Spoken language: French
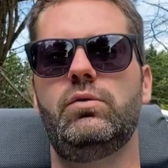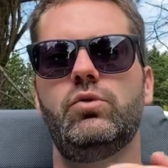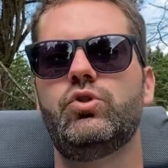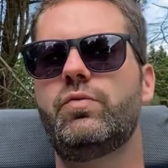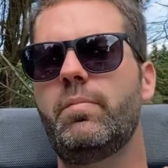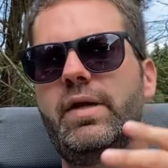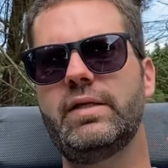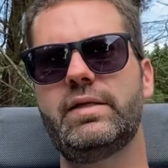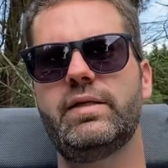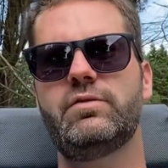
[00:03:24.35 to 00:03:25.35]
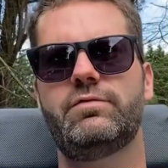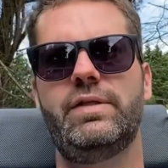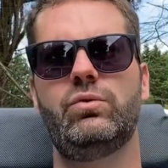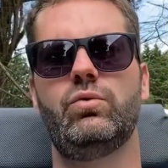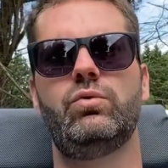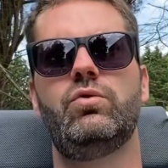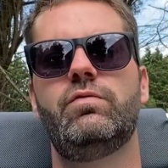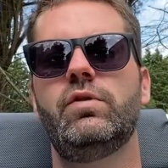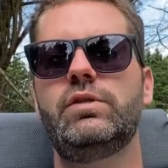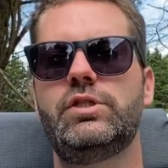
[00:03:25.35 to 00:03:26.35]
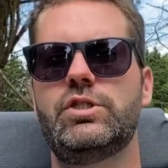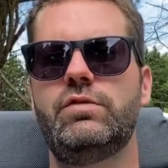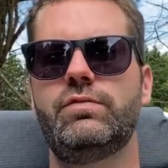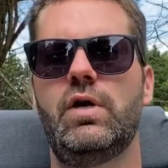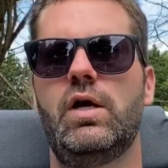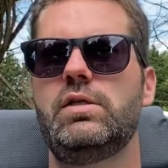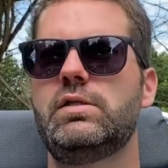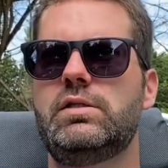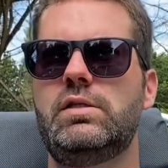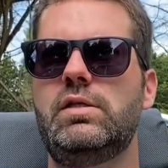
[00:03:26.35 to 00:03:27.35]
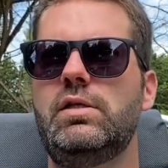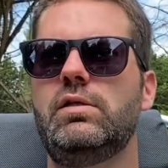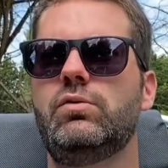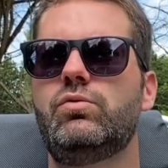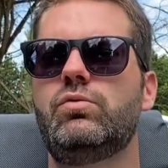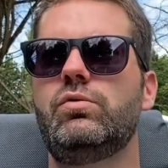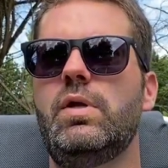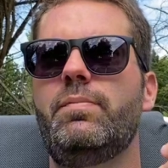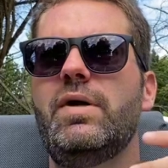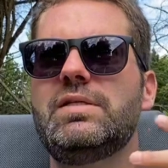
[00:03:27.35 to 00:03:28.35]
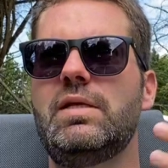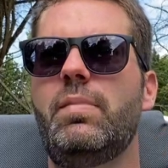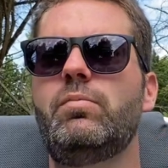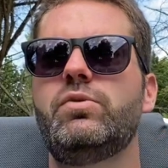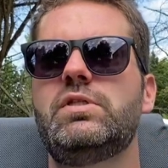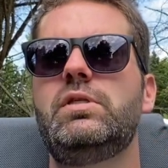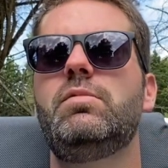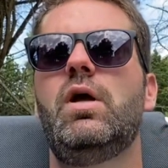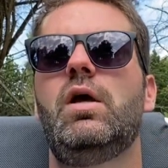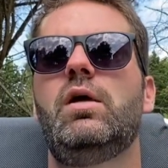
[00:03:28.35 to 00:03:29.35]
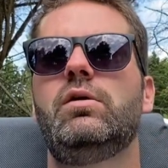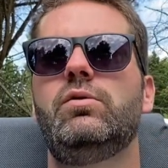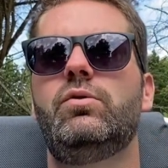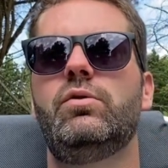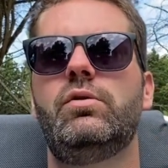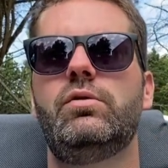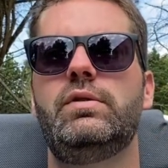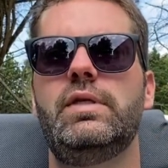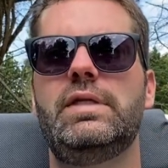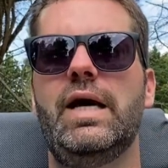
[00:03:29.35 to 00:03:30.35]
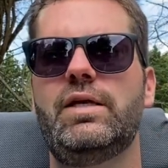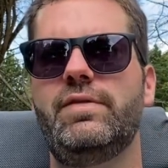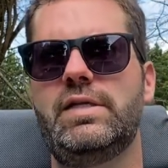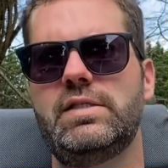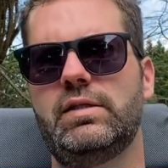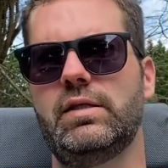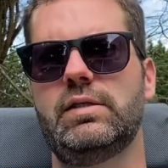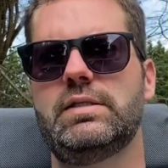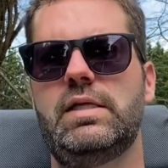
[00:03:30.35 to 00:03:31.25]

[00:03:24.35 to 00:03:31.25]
Donc je vois pas l'intérêt en fait de, vendre des chiffres si tu n'es pas, ce n'est pas possible d'arriver à les atteindre.